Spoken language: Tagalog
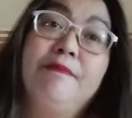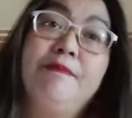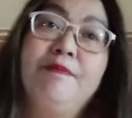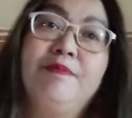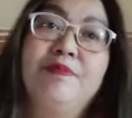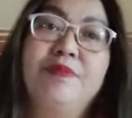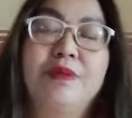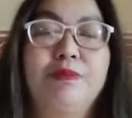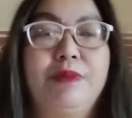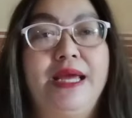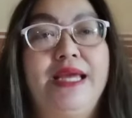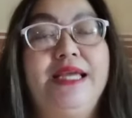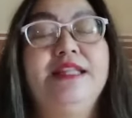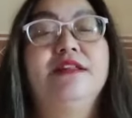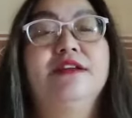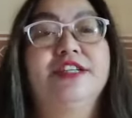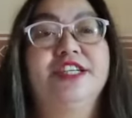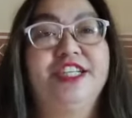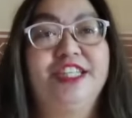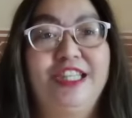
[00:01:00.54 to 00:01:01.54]
May
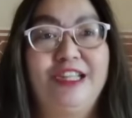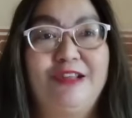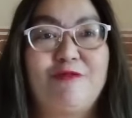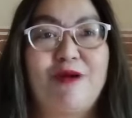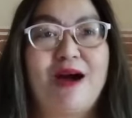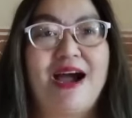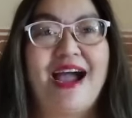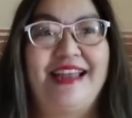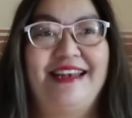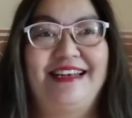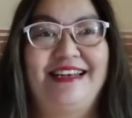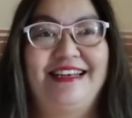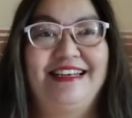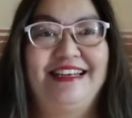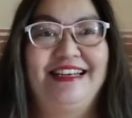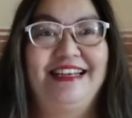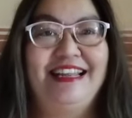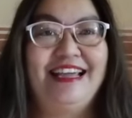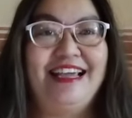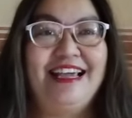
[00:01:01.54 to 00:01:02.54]
31.
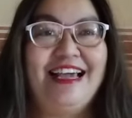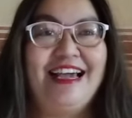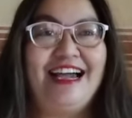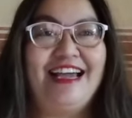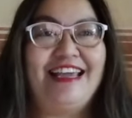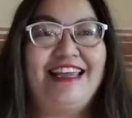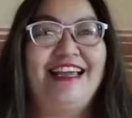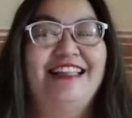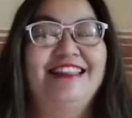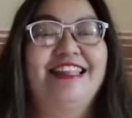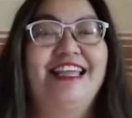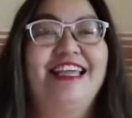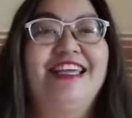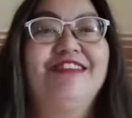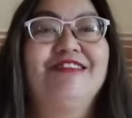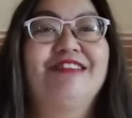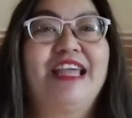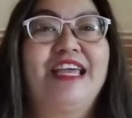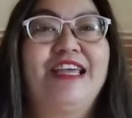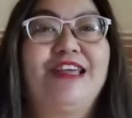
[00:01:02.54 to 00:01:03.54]
Ayan, thank
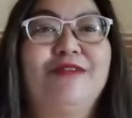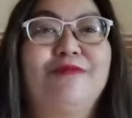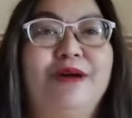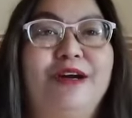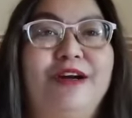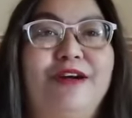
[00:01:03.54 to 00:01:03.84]
you, thank you very